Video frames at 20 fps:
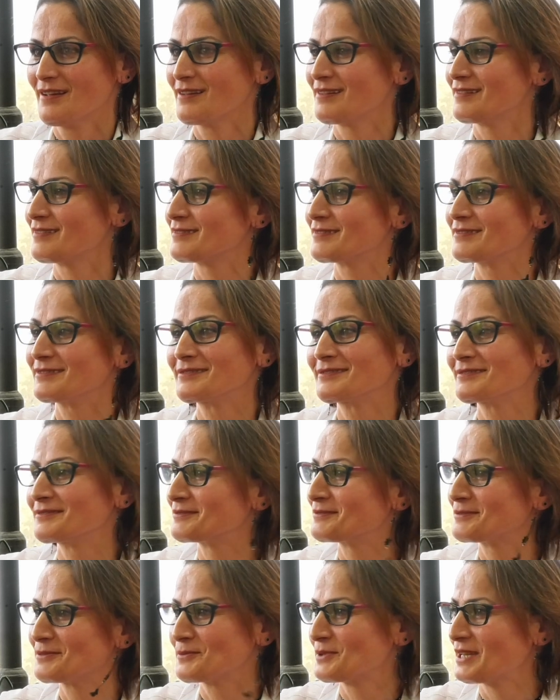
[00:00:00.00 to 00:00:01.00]
E,
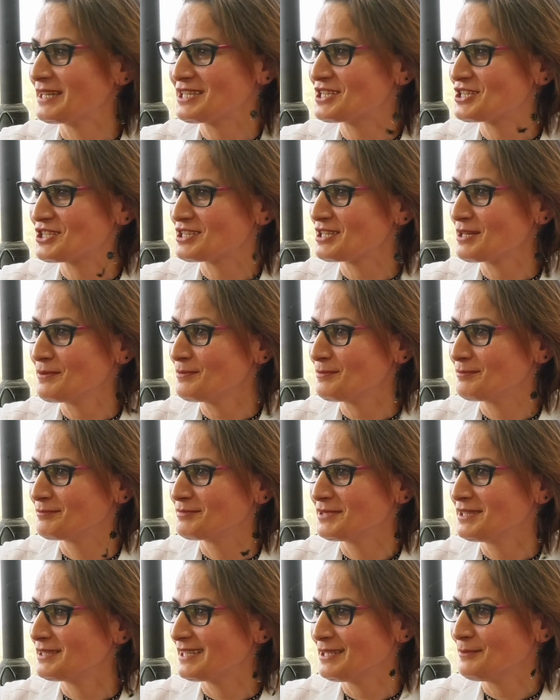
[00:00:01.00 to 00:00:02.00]

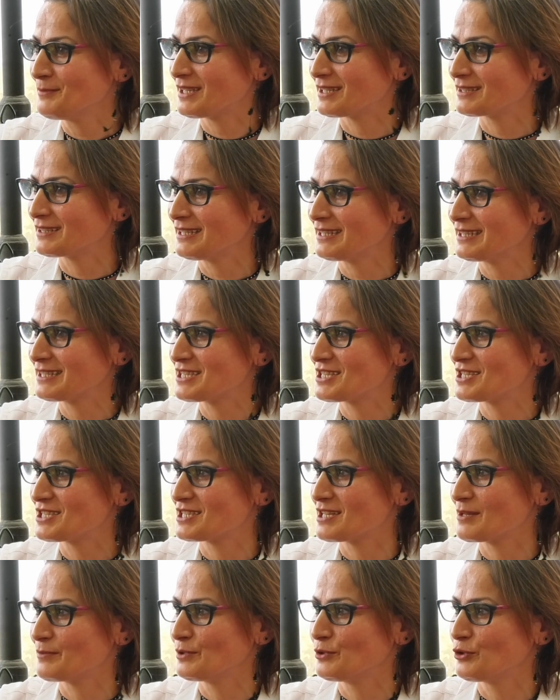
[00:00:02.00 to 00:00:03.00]
yetiştirebildiğim kadar
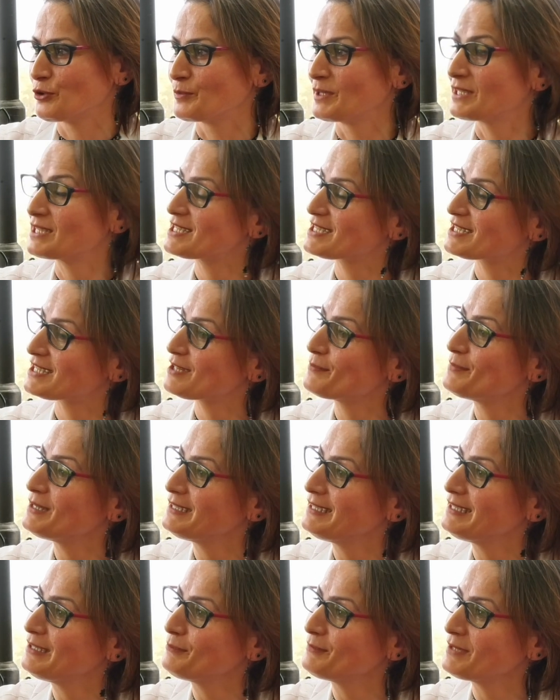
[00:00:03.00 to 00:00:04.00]
yetiştirebiliyorum.
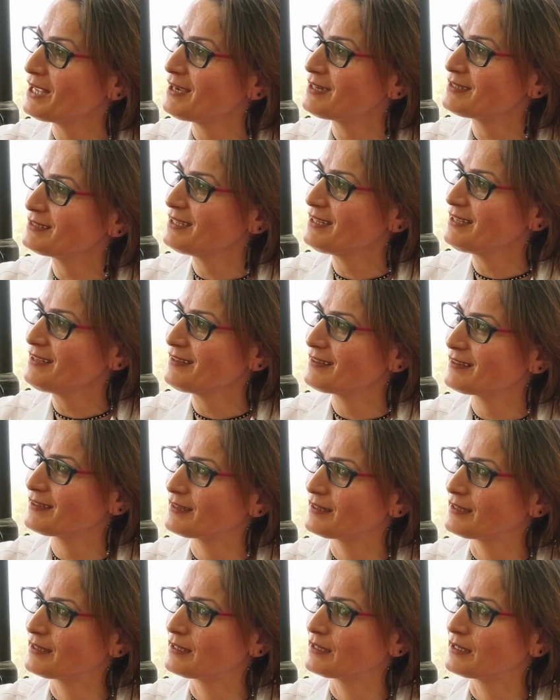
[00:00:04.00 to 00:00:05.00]
Yetiştiremediğim yerde
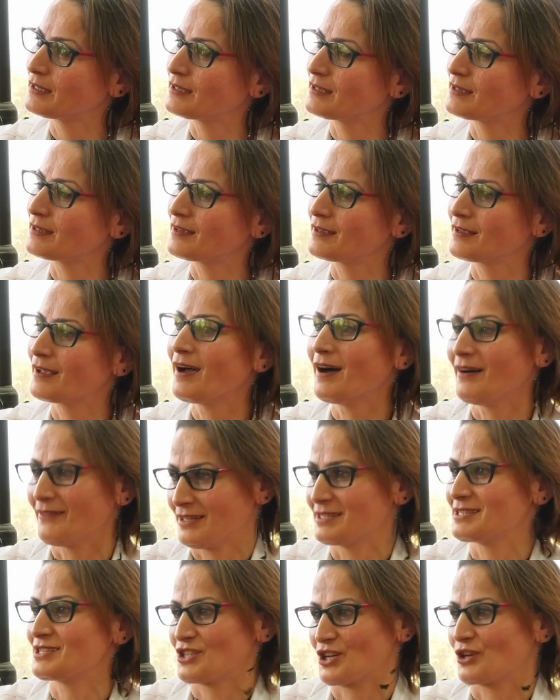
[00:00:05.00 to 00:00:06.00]
e,
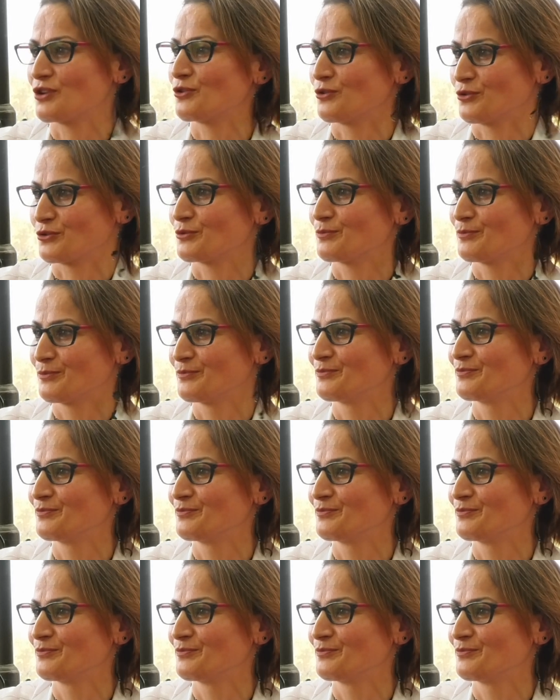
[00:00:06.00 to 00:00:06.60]
avans çekiyorum.